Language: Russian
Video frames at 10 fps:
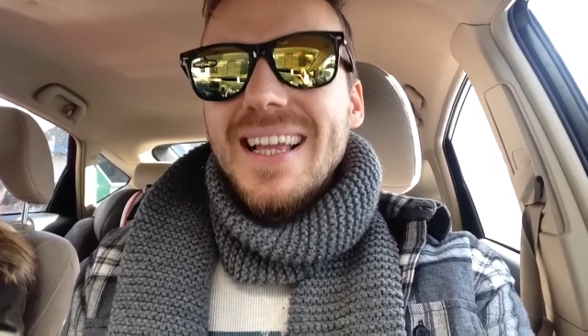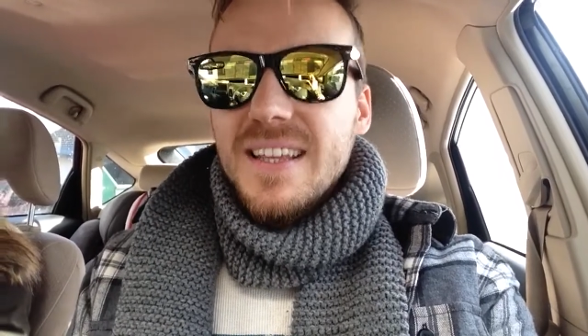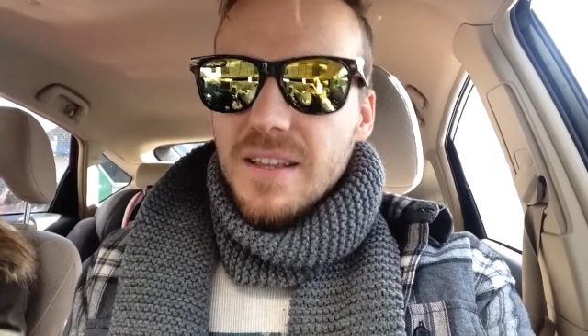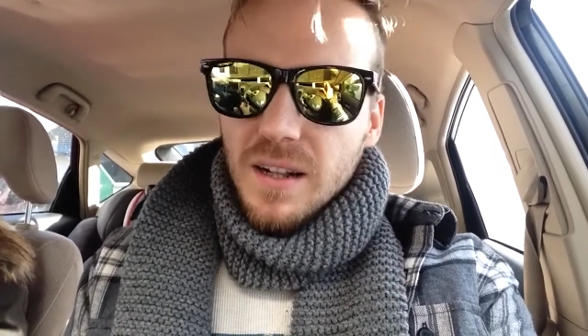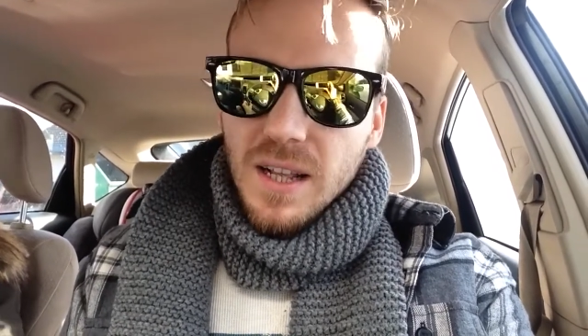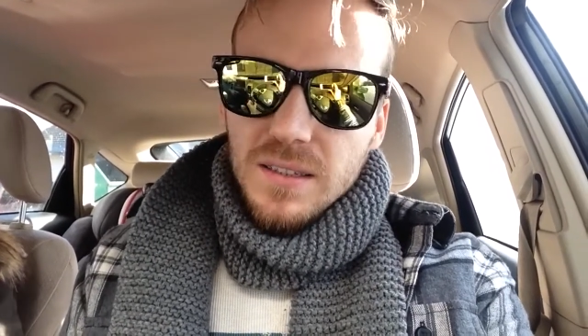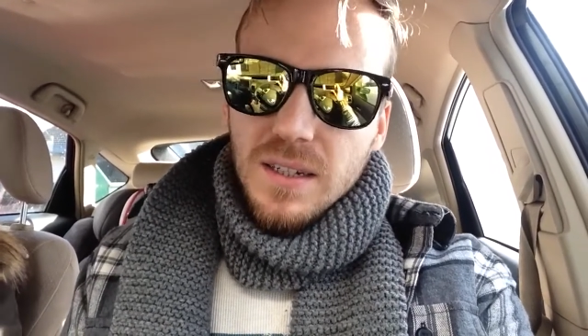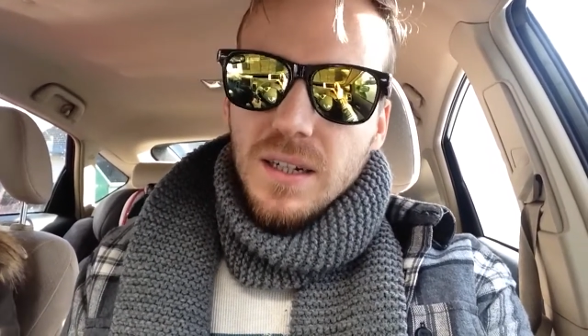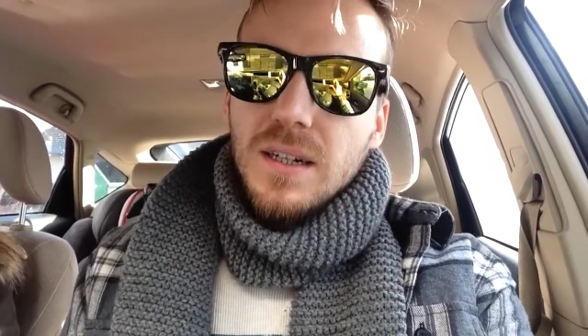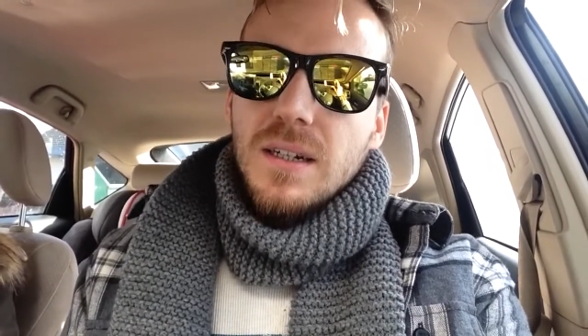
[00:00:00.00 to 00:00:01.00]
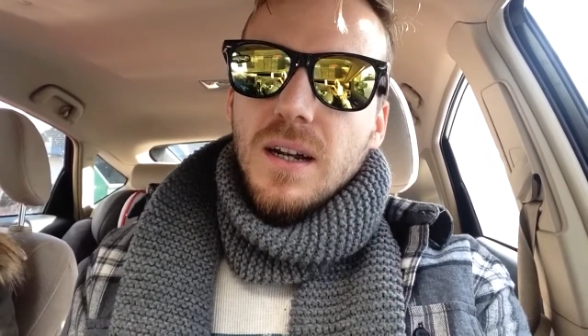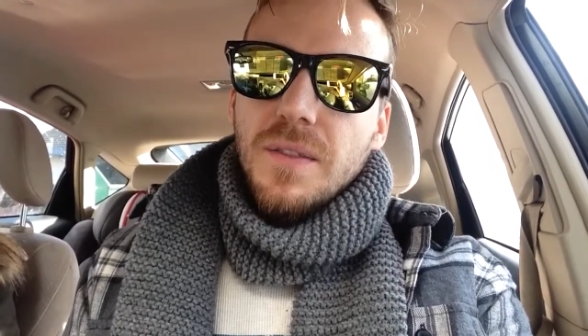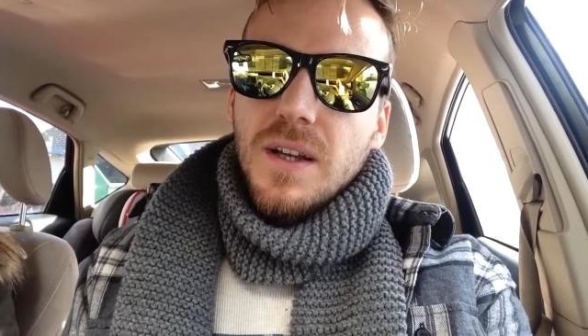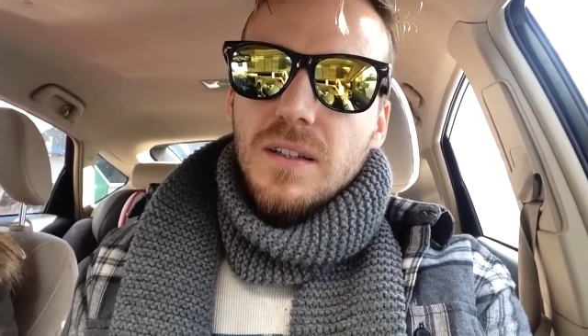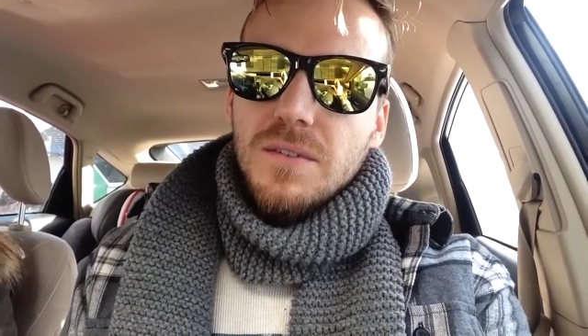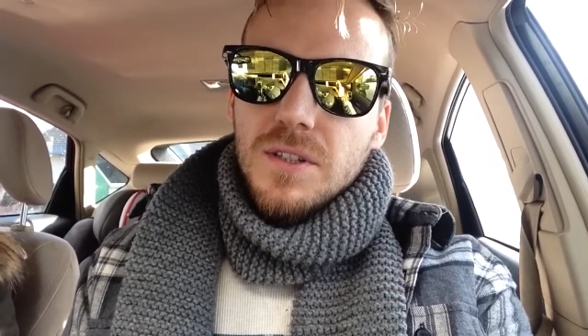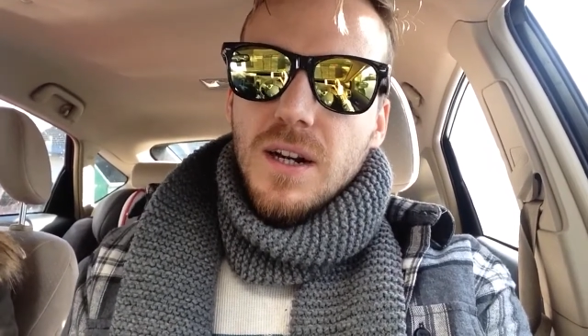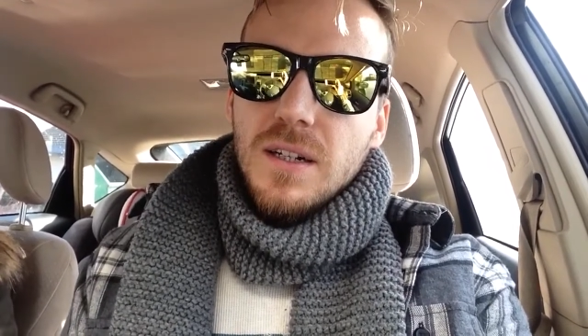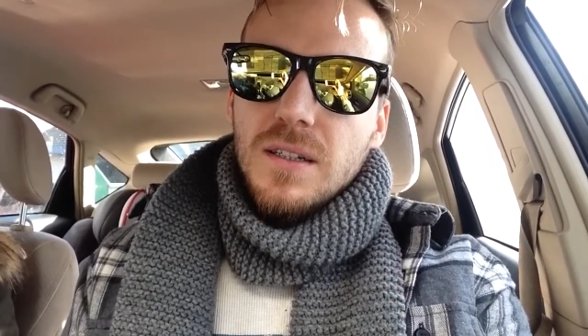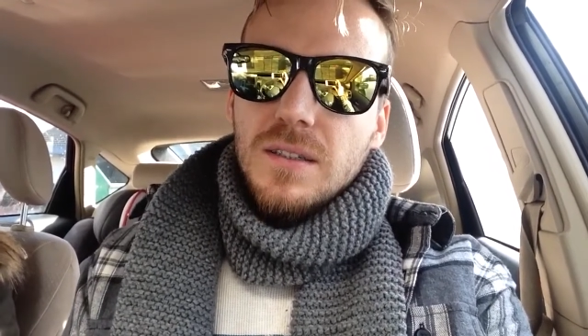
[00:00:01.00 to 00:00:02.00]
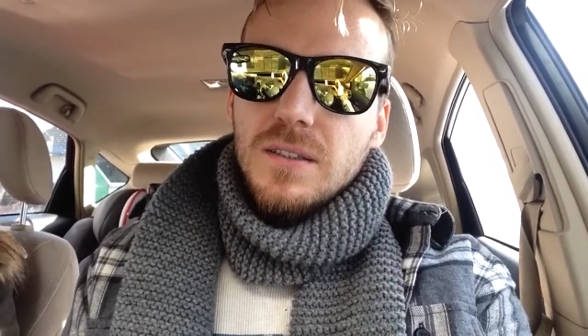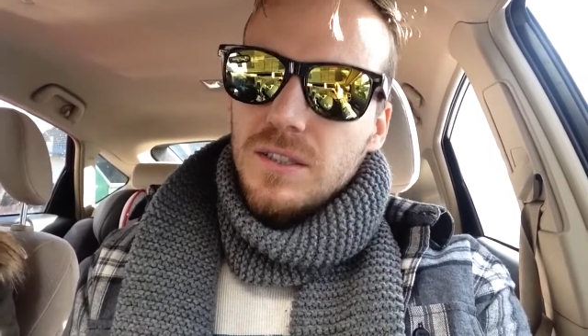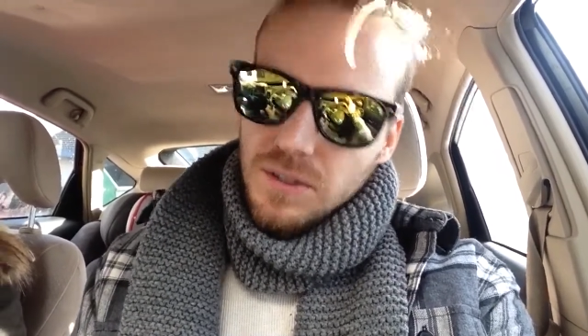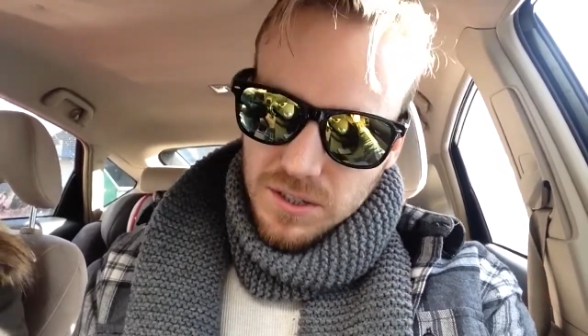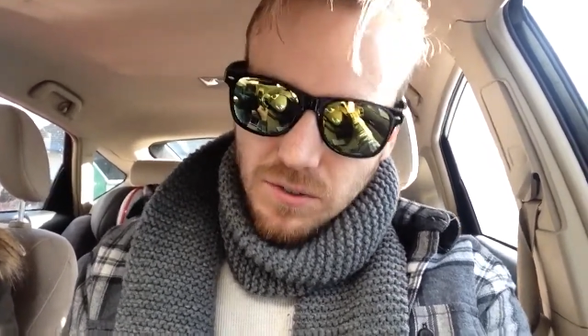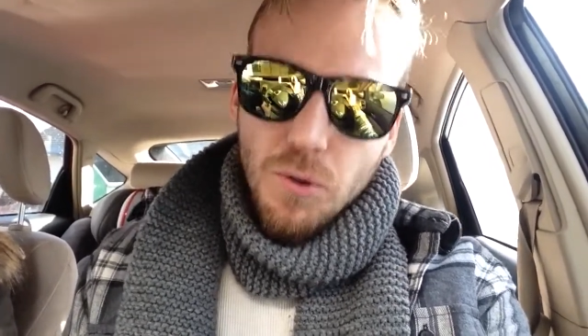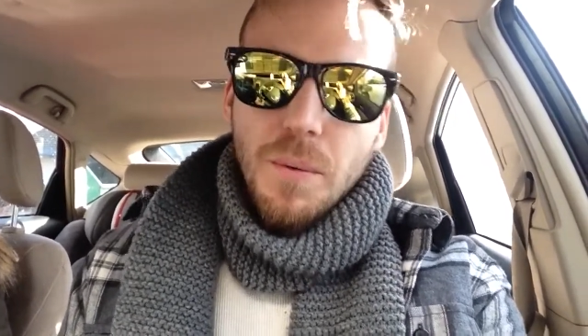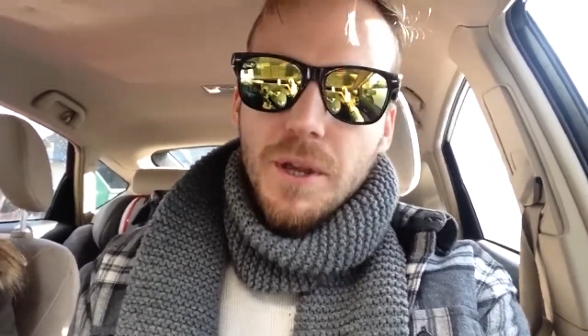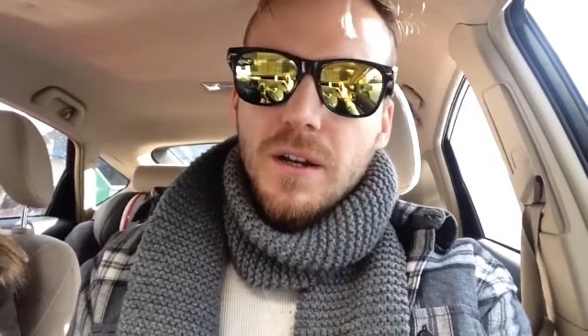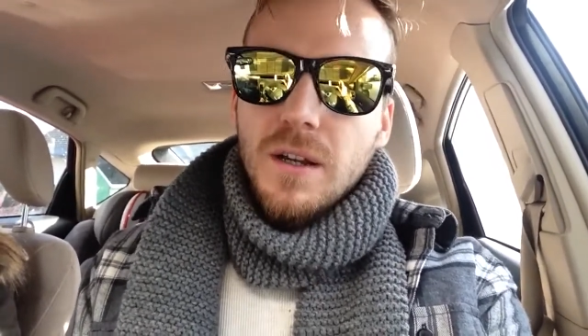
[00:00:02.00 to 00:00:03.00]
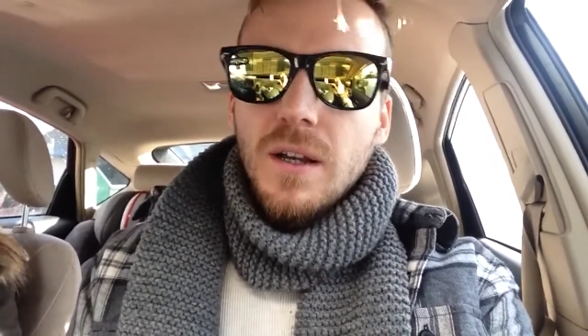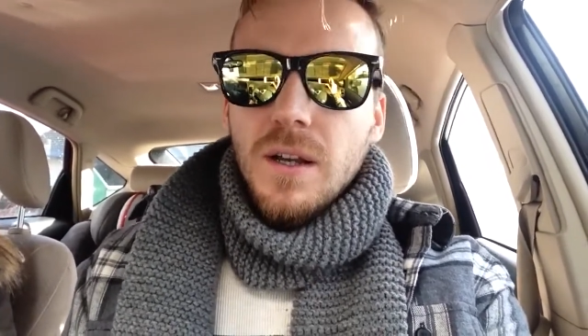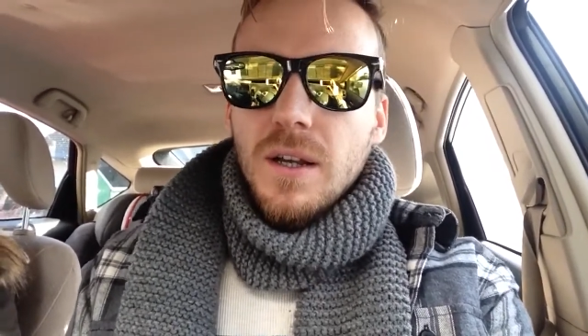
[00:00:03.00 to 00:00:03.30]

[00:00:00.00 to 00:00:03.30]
Нидерландах, Канада, Австралия и в основном Америке.